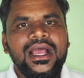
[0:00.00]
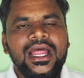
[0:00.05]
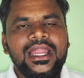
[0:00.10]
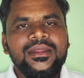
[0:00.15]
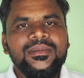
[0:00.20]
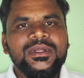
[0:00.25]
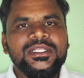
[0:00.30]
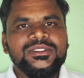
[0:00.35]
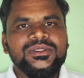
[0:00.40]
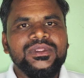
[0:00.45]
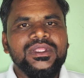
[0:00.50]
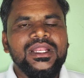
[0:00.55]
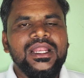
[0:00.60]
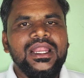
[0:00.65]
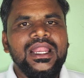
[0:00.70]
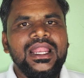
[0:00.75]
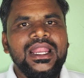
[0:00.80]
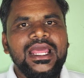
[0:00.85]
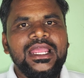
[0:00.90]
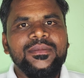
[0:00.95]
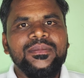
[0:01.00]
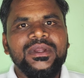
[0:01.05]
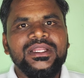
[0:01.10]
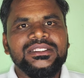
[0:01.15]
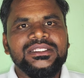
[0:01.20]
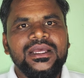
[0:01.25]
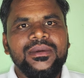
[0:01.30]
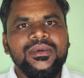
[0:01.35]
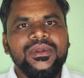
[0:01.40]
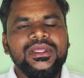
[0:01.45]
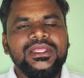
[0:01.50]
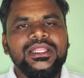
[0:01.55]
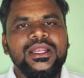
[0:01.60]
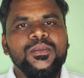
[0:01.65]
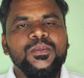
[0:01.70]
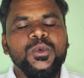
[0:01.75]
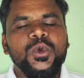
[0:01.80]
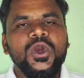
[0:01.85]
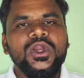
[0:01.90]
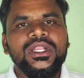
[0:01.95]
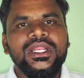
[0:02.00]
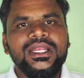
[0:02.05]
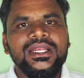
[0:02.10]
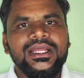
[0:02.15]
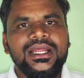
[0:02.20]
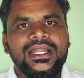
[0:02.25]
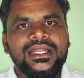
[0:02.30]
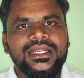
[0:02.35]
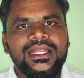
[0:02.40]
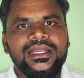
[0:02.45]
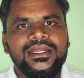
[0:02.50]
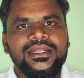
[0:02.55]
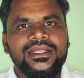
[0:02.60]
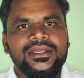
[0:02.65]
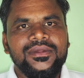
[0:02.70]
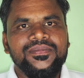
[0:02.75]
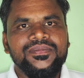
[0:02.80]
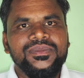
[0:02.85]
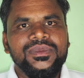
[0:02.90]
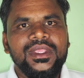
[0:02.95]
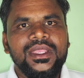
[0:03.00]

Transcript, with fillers: அனிமல்ஸ் வந்து நல்லா லைக் பண்ணி சாப்பிடும் இதில் ப்ரோட்டீன் கண்டென்ட்